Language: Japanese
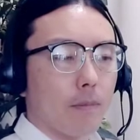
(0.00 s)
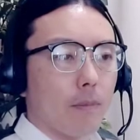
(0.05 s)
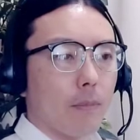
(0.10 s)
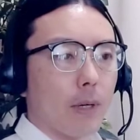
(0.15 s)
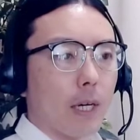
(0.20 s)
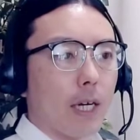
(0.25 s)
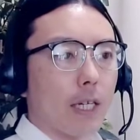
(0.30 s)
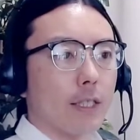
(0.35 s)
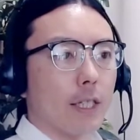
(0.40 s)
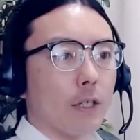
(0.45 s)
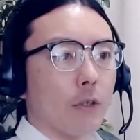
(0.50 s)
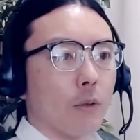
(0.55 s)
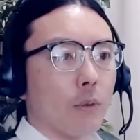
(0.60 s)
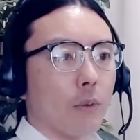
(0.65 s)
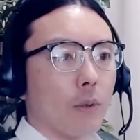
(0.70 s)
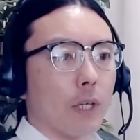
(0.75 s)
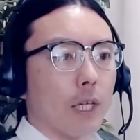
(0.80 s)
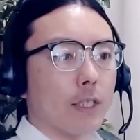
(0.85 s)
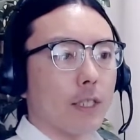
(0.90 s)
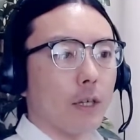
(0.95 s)
まあ、朝の
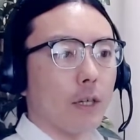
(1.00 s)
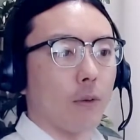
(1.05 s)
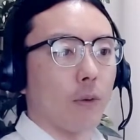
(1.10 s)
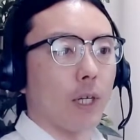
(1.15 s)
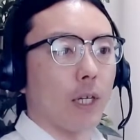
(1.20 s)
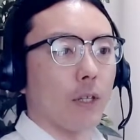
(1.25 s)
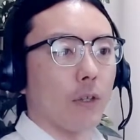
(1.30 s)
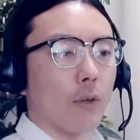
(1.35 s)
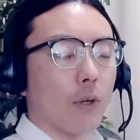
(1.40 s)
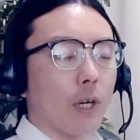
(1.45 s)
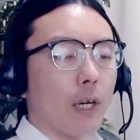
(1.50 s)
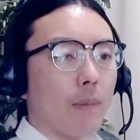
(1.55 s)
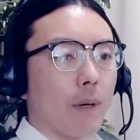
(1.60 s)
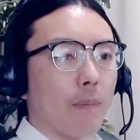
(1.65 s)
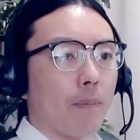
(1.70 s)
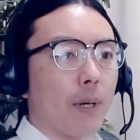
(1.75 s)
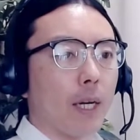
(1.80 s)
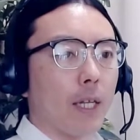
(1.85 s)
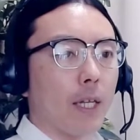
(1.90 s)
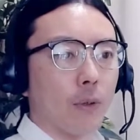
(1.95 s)
朝ごはんとか、まあ、
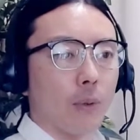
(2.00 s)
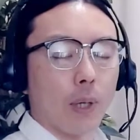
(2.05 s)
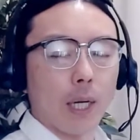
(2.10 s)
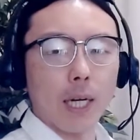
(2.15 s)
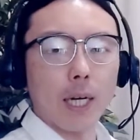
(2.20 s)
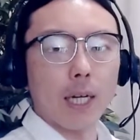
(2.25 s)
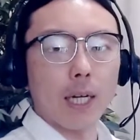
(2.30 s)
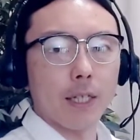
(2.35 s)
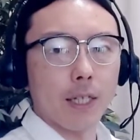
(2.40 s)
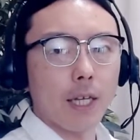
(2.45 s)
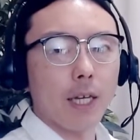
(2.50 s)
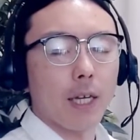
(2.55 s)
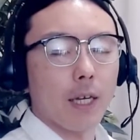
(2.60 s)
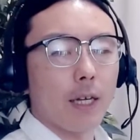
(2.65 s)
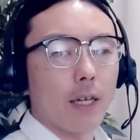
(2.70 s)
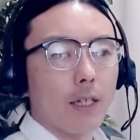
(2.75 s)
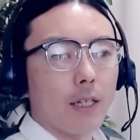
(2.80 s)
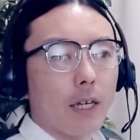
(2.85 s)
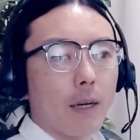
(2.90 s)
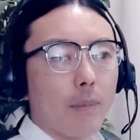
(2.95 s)
パンとか、ね、
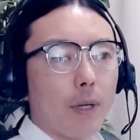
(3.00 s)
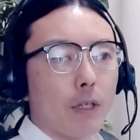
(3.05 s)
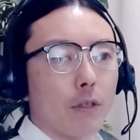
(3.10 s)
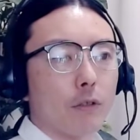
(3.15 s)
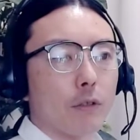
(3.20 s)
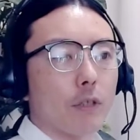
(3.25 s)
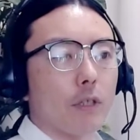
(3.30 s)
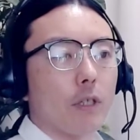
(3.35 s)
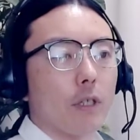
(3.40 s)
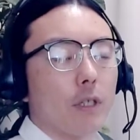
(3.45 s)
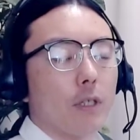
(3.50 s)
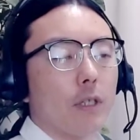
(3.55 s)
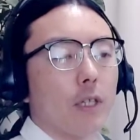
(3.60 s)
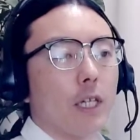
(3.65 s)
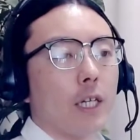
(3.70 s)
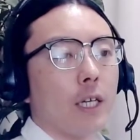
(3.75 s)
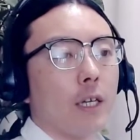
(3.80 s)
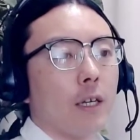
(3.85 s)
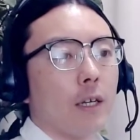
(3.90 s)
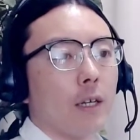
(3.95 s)
食べる、
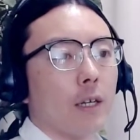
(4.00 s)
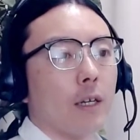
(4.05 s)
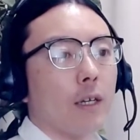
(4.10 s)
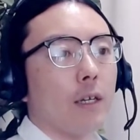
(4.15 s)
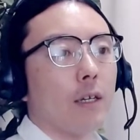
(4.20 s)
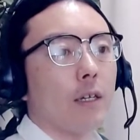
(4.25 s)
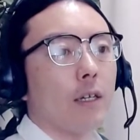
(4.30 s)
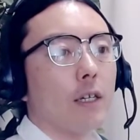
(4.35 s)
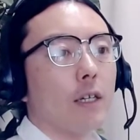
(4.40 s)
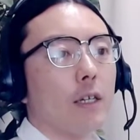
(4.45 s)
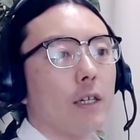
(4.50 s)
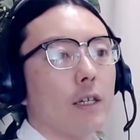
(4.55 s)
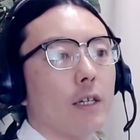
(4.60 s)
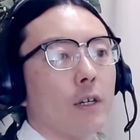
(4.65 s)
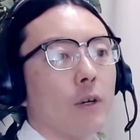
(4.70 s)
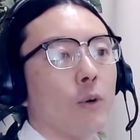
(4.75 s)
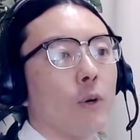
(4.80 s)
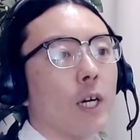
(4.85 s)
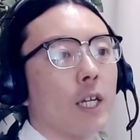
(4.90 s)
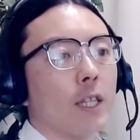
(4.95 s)

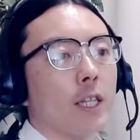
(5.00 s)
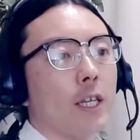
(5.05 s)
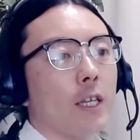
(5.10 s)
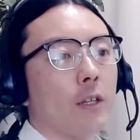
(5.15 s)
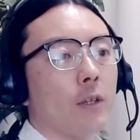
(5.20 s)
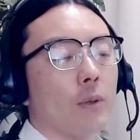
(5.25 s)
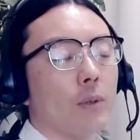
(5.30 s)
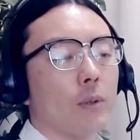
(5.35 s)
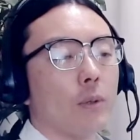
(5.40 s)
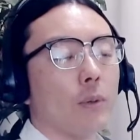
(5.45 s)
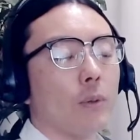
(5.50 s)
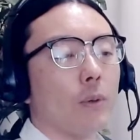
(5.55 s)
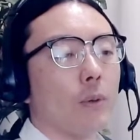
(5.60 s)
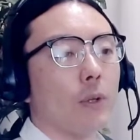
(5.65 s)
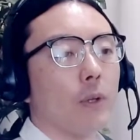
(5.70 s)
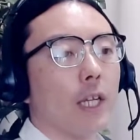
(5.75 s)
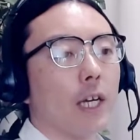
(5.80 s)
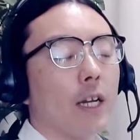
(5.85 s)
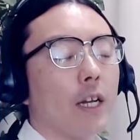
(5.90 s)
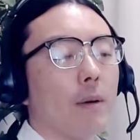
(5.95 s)
えー、ご家庭のところ
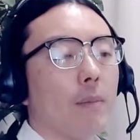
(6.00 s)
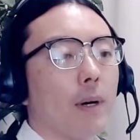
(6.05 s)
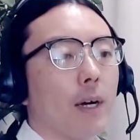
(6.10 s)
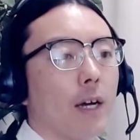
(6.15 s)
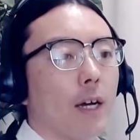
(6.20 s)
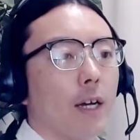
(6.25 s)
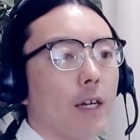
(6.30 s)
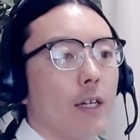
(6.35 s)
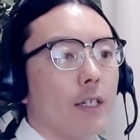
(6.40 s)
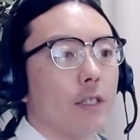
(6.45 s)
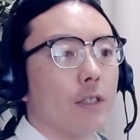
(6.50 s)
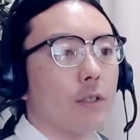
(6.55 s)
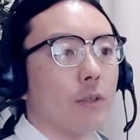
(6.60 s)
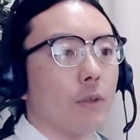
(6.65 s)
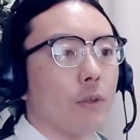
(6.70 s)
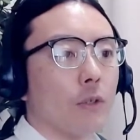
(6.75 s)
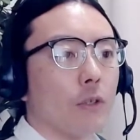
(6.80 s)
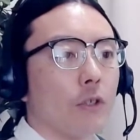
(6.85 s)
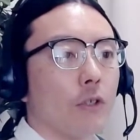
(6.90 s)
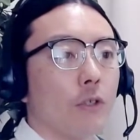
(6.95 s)
であれば、そ
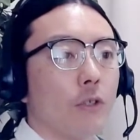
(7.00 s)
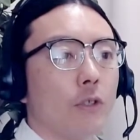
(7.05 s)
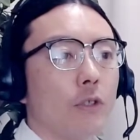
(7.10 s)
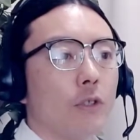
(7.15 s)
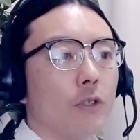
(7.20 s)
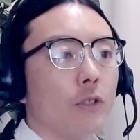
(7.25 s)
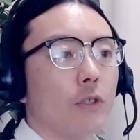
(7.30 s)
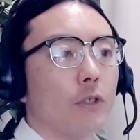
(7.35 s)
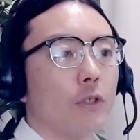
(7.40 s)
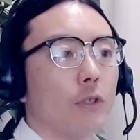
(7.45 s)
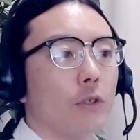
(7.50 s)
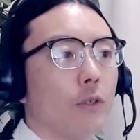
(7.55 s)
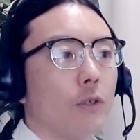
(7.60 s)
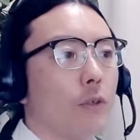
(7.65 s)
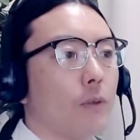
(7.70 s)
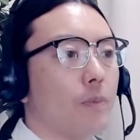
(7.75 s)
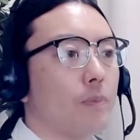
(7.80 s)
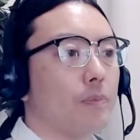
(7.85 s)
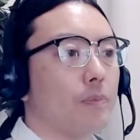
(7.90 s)
の牛乳のその、